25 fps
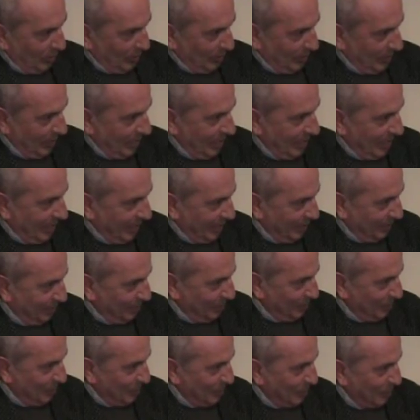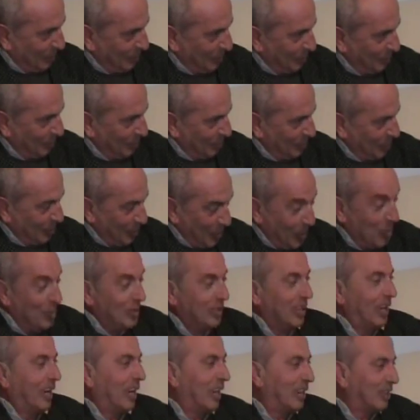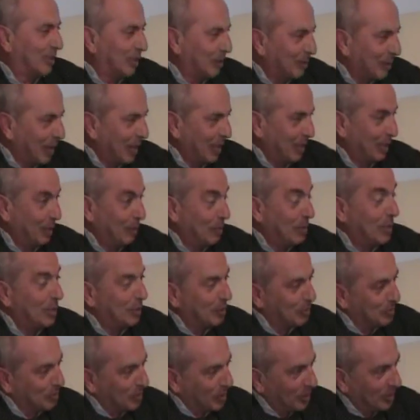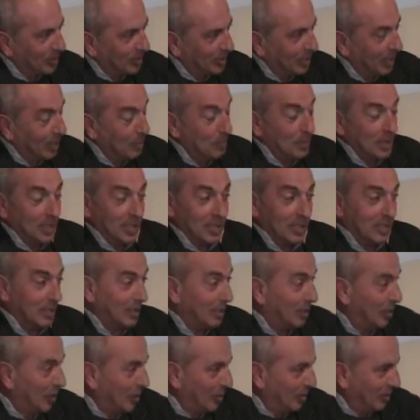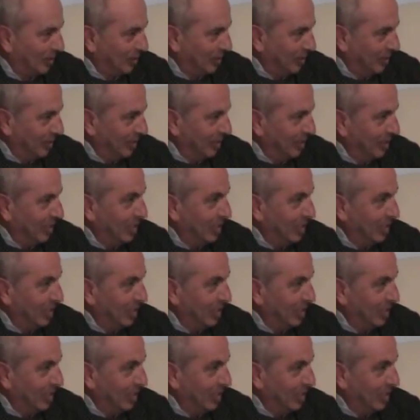stamattina lui dall'altra parte mi rispose e mi disse no